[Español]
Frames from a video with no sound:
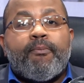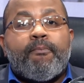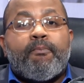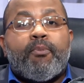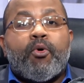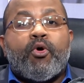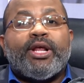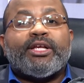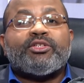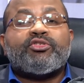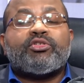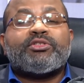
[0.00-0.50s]

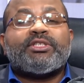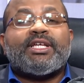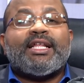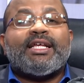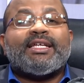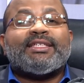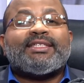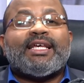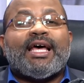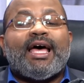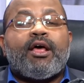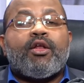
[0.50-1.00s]
por eso se
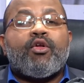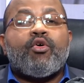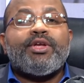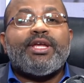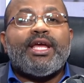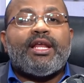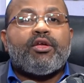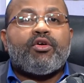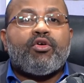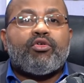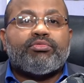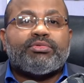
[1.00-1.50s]

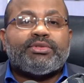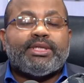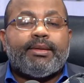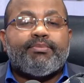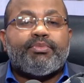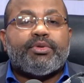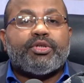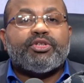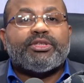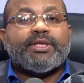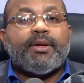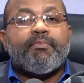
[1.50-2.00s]
desarrolla el
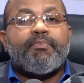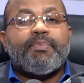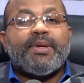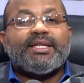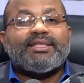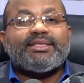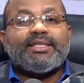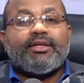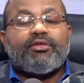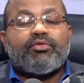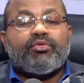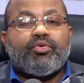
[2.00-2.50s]
concepto y se
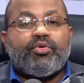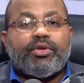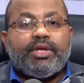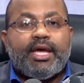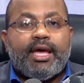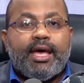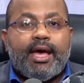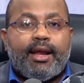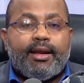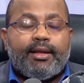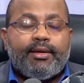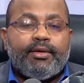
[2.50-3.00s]
empieza a
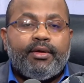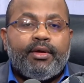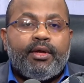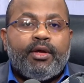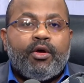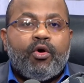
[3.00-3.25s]
estudiar,